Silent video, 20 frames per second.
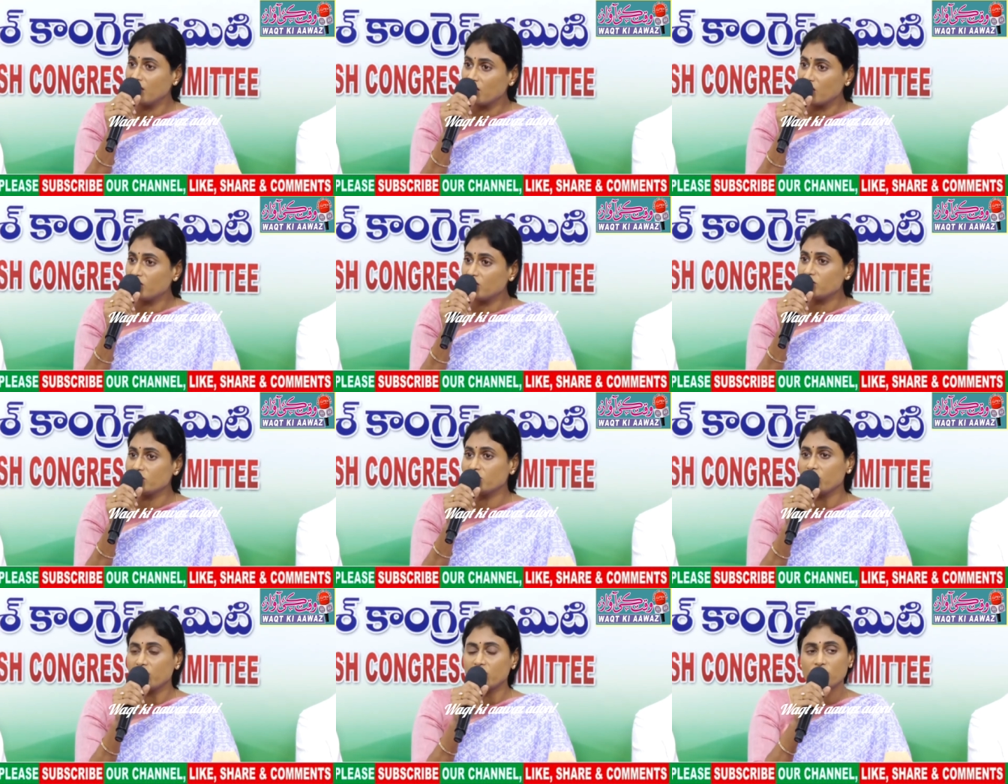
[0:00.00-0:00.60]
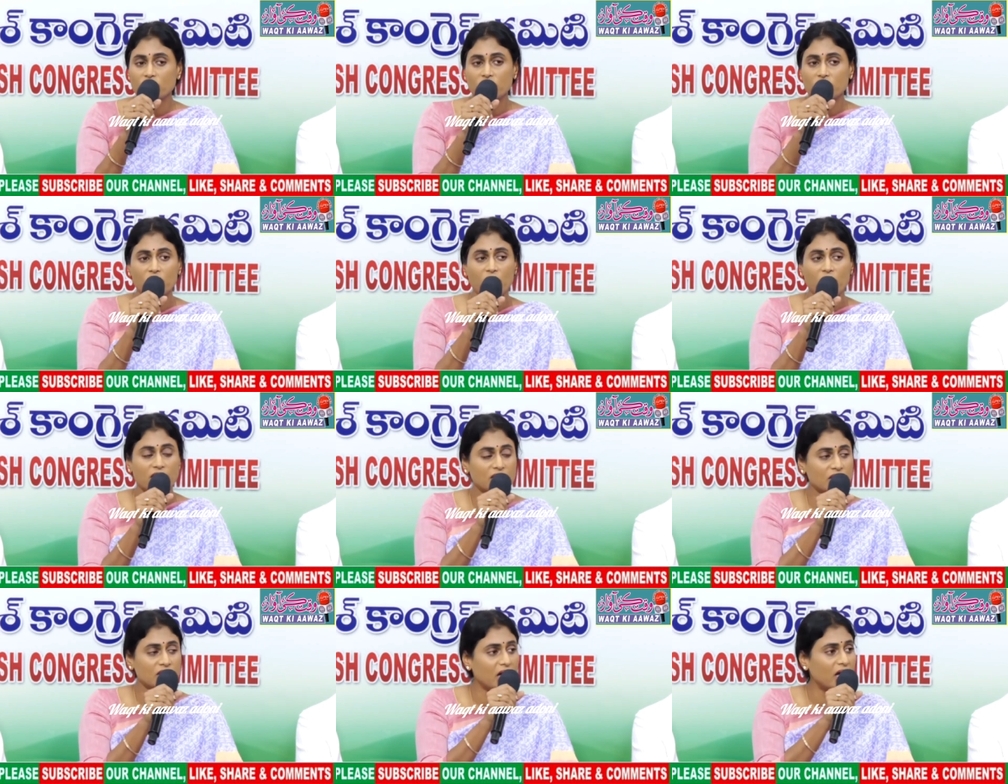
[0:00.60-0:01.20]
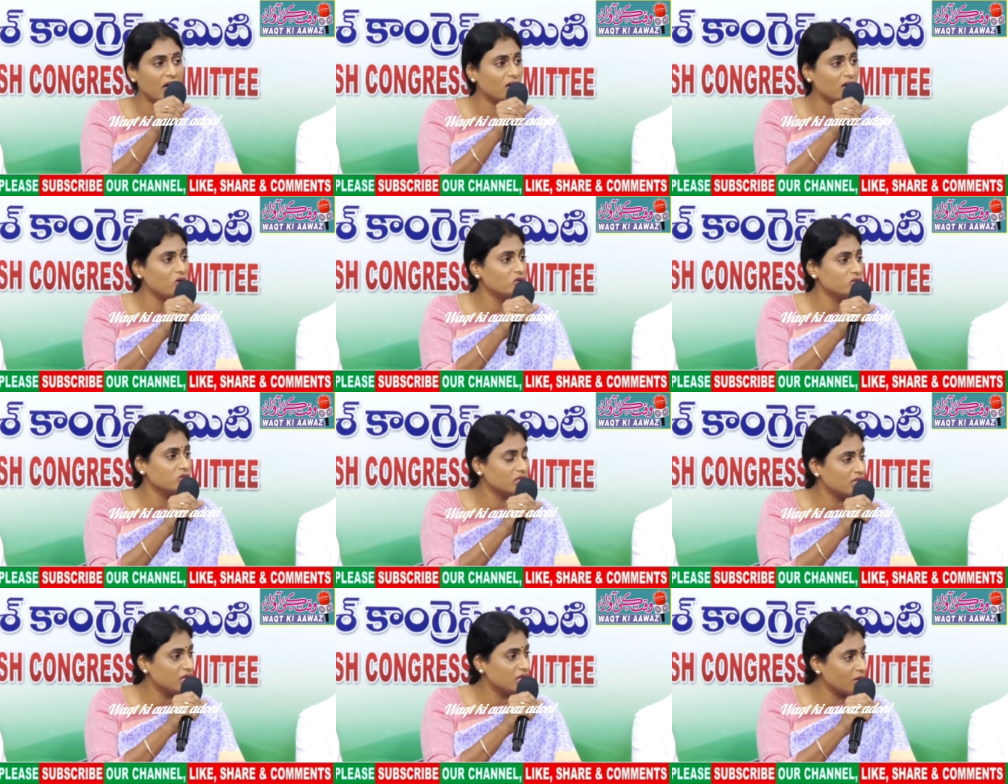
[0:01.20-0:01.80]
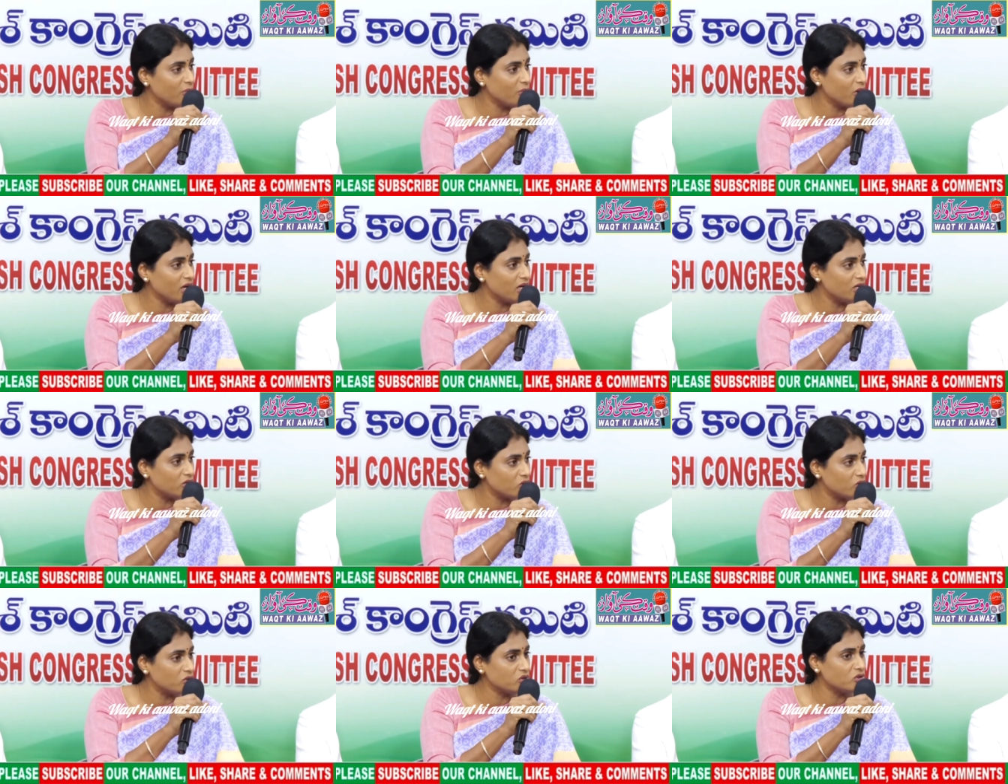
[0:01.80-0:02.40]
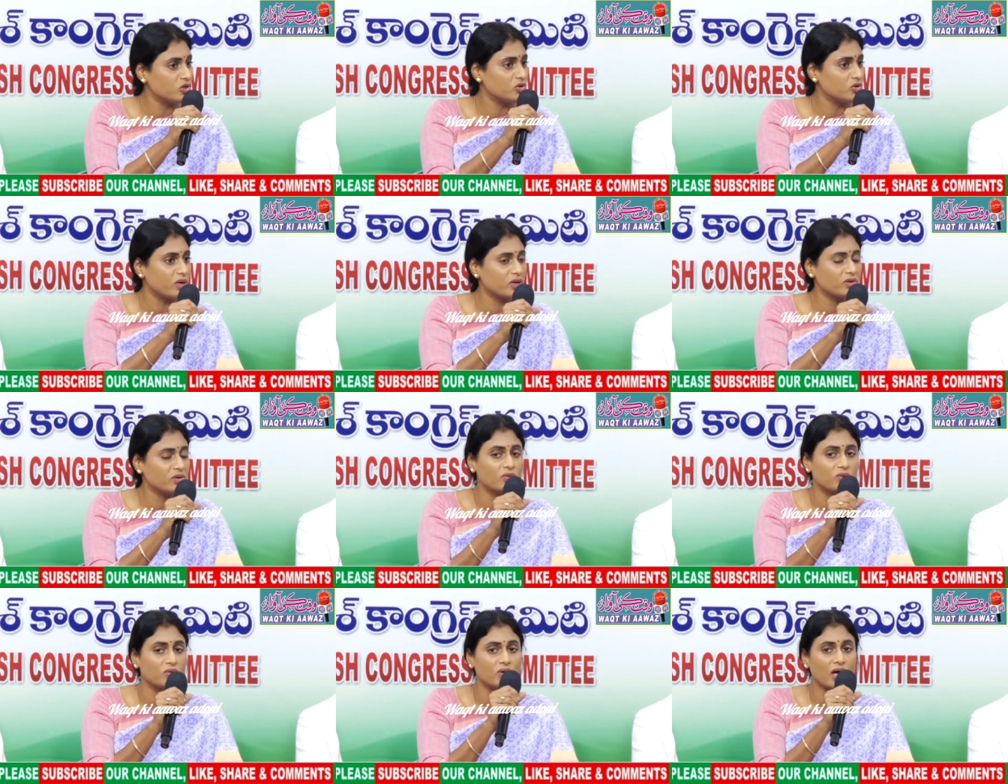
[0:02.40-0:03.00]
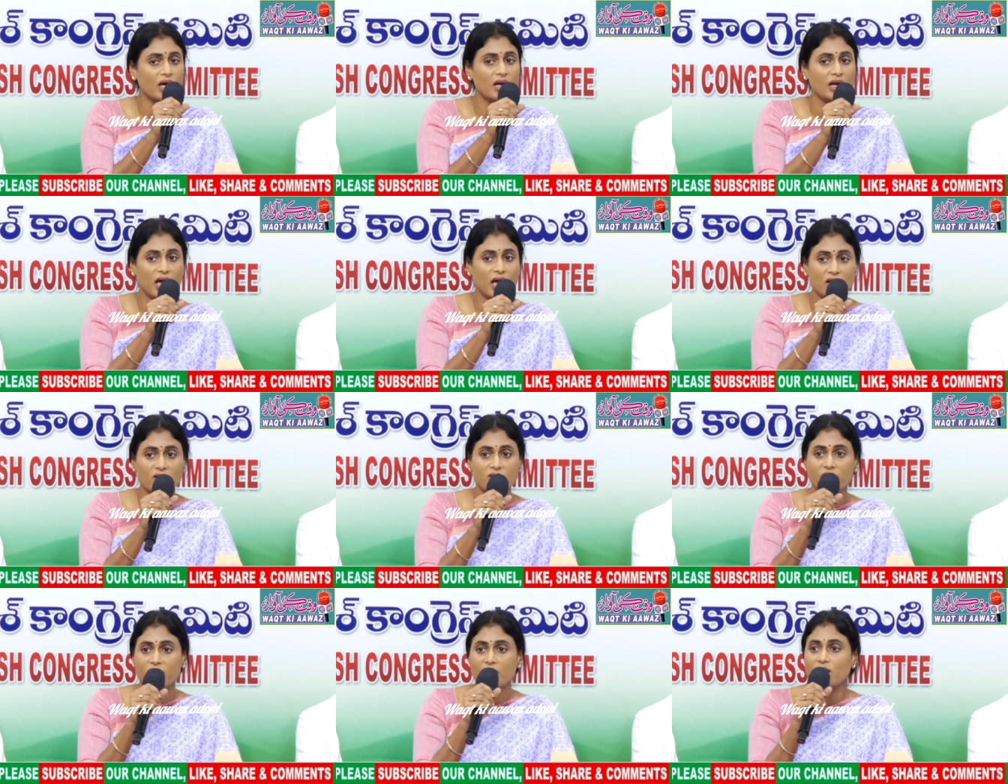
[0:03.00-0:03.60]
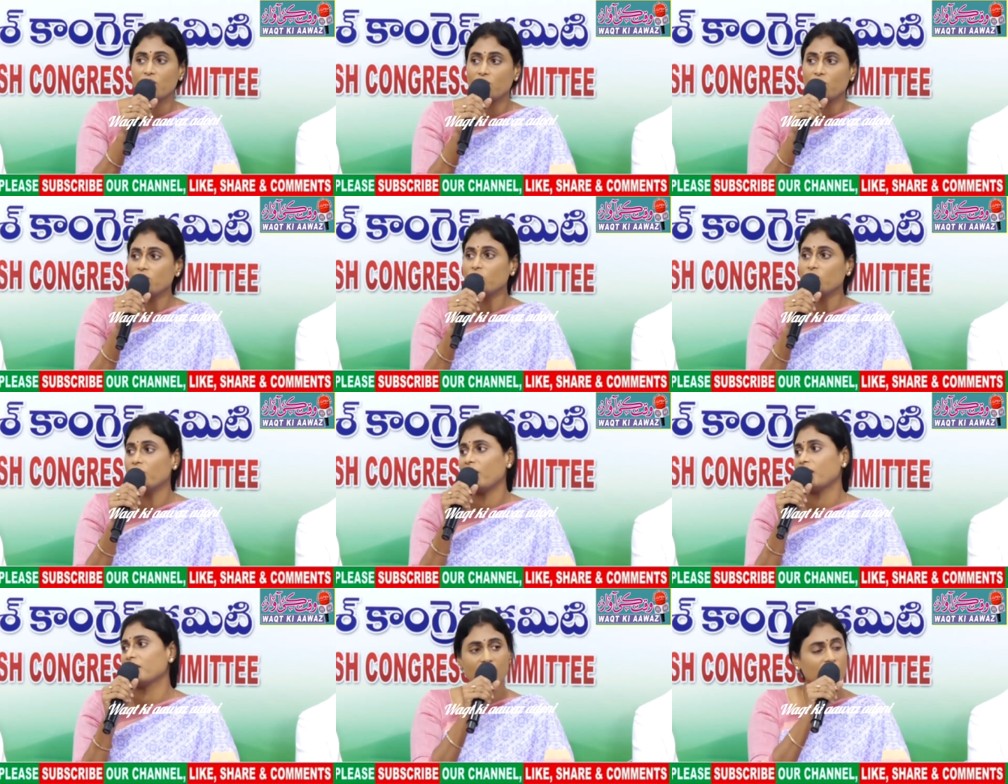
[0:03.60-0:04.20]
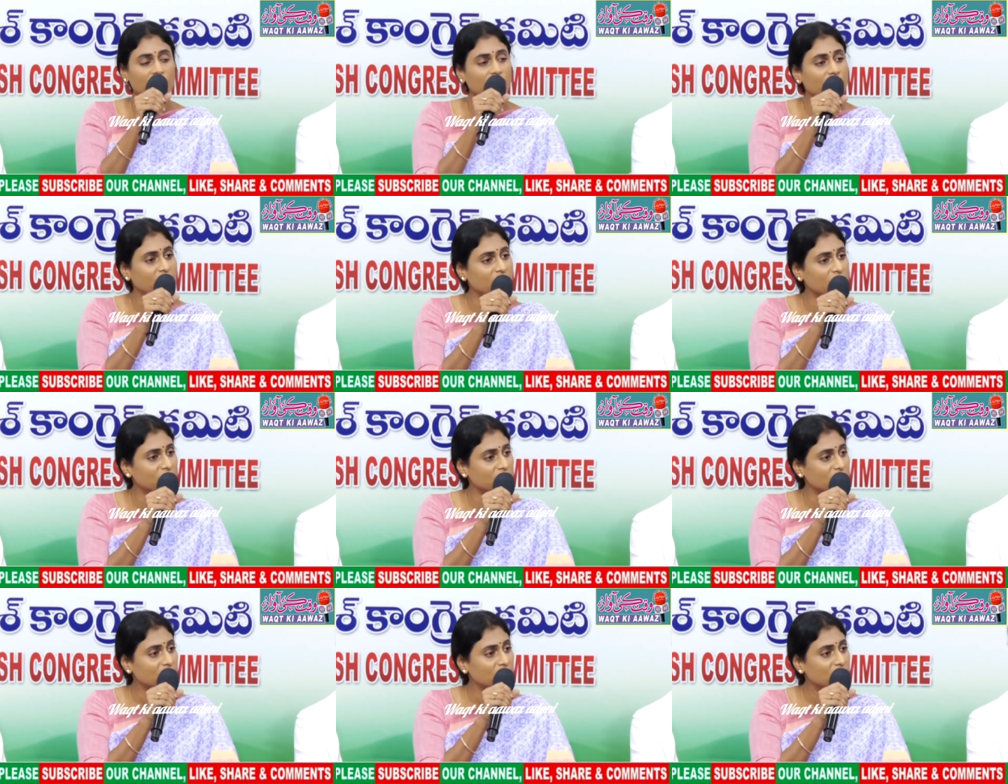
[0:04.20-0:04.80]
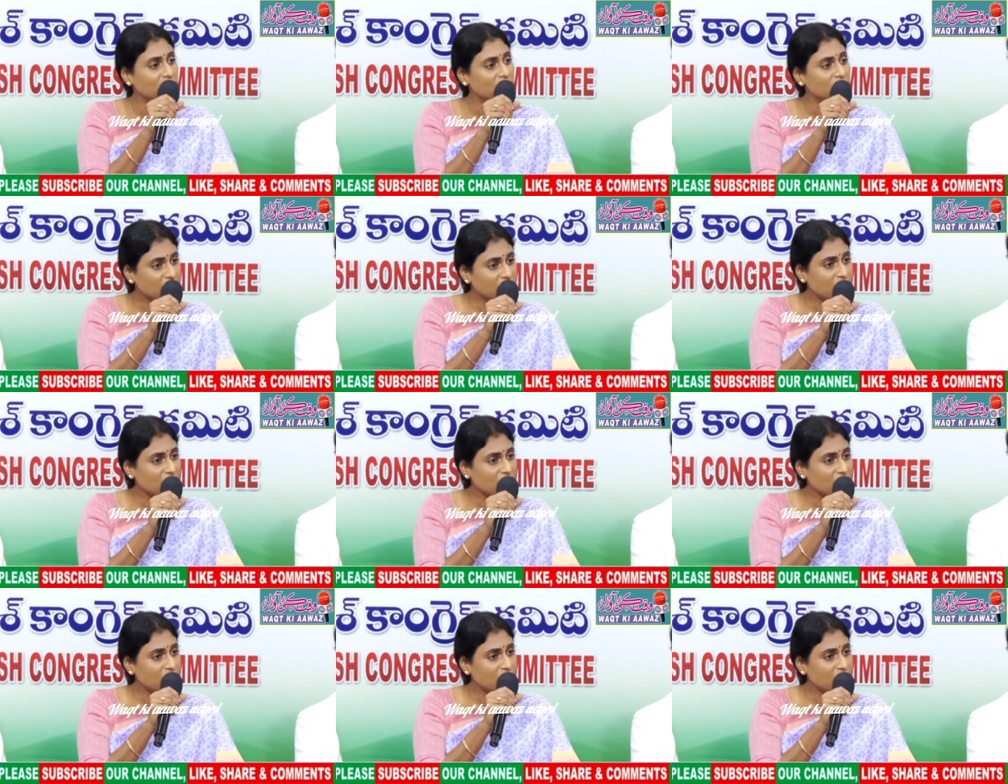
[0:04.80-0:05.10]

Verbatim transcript: ఈ రోజు వరకు కూడా అధికారం నుంచి దిగిపోయే రోజు వరకు కూడా నాలుగు వేల కోట్లు బాకీ పడింది